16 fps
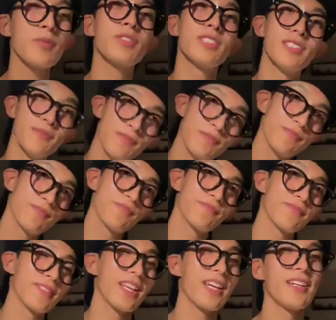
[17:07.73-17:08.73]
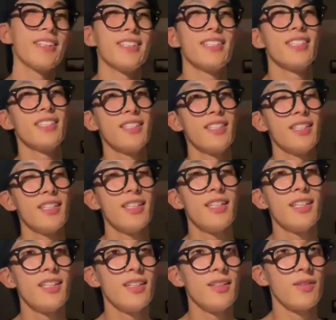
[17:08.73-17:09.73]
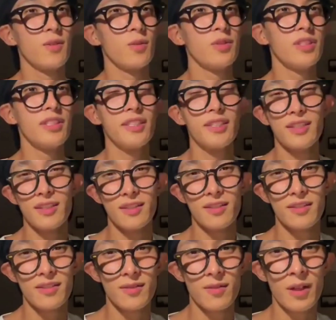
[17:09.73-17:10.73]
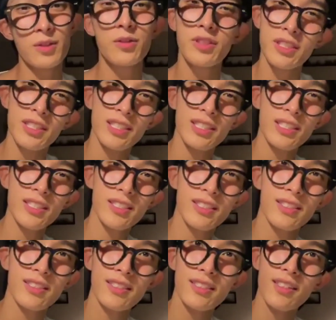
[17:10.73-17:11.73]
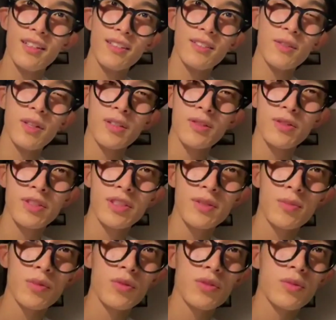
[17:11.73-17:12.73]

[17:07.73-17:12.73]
아무튼 네 오늘 와주신 어, 들어와주신